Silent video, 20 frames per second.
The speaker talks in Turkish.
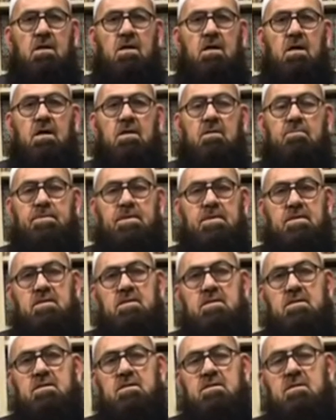
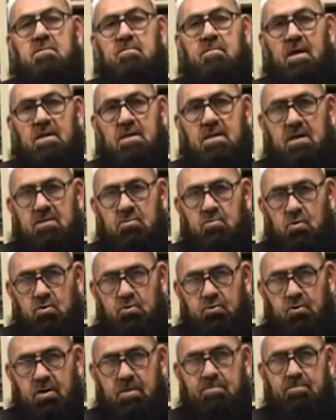Kalbini imanla
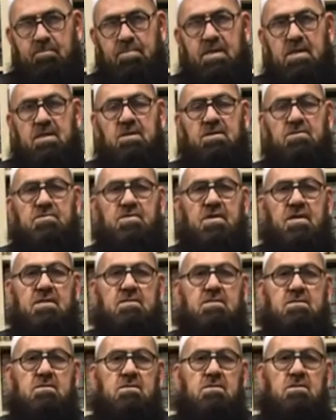dolduran bir insan
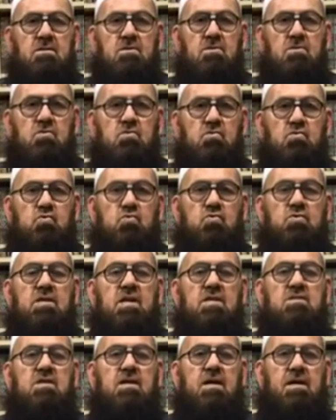
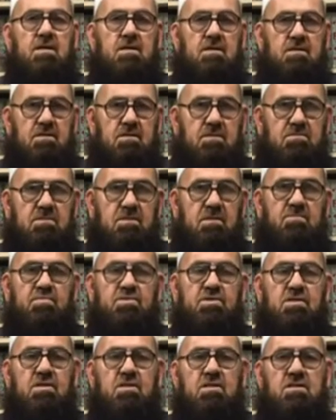sünnete
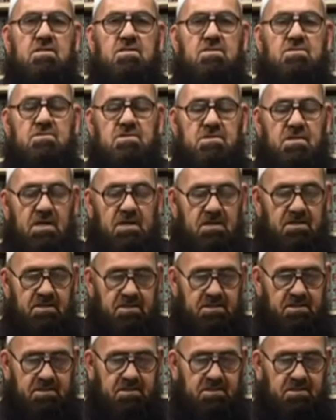sımsıkı
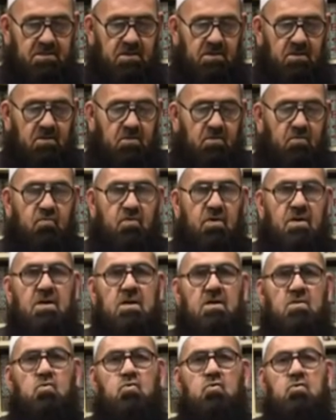sarılır
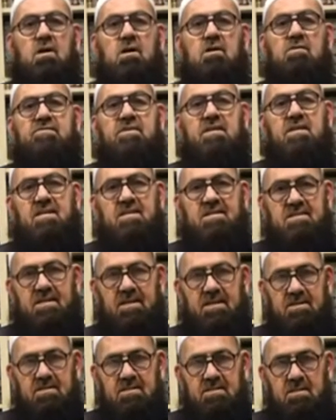ve
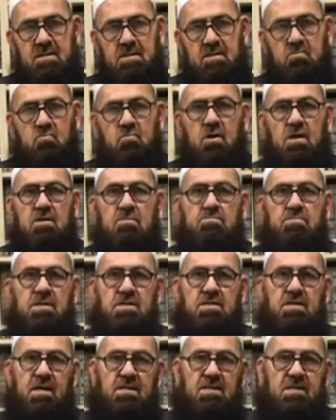hurafelerden ve
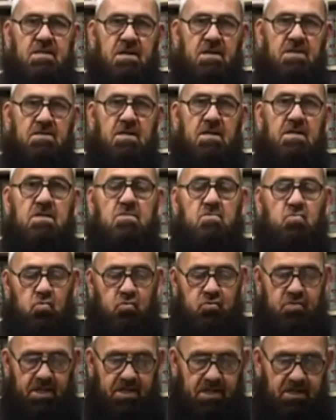bid'atlerden
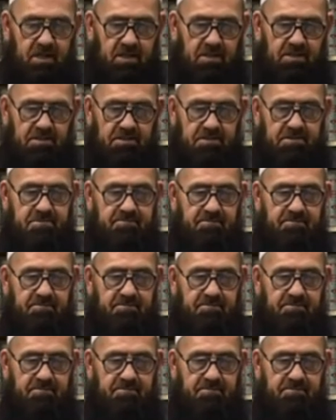uzak kalır.